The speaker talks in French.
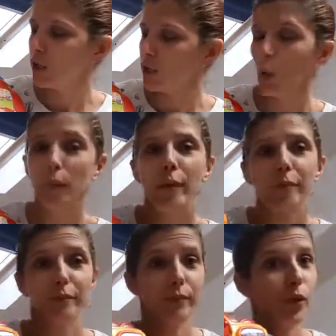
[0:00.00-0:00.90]
Trop bien.
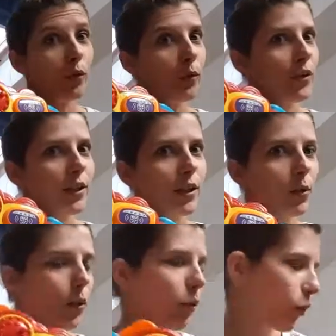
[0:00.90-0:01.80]
Donc, j'étais
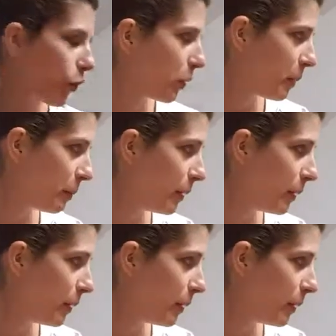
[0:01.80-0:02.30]
trop contente quand même.